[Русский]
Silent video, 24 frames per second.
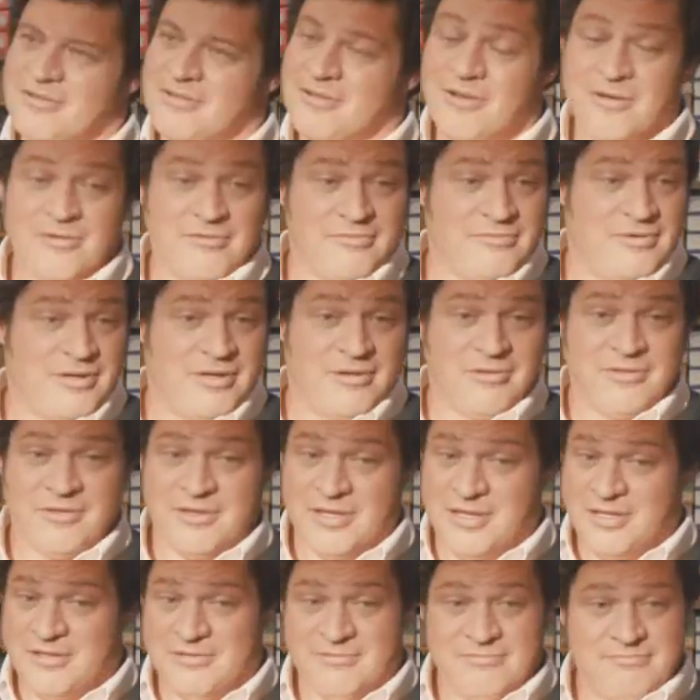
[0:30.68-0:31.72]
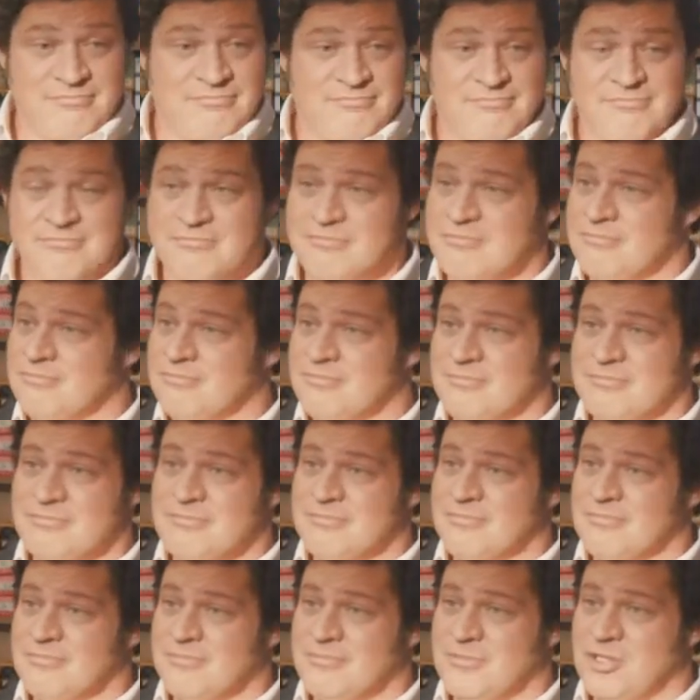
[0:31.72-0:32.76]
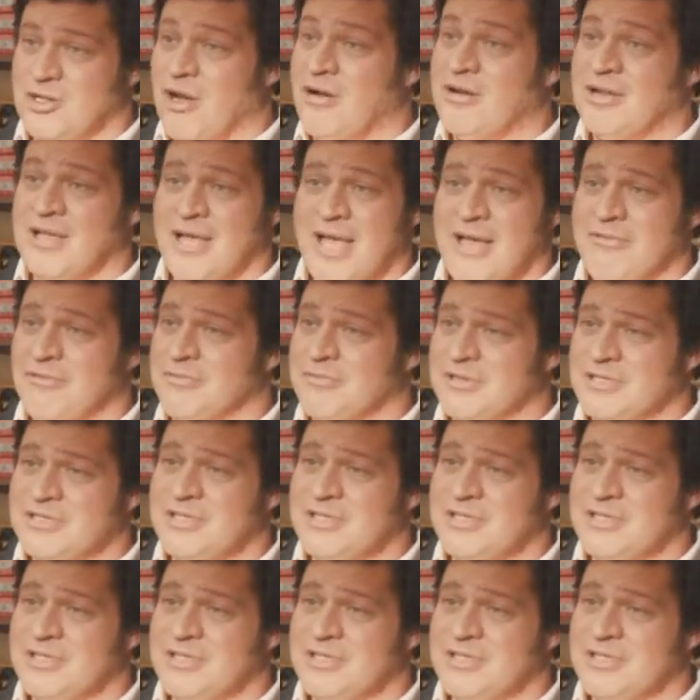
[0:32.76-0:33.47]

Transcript: Ну, тогда у вас есть розничный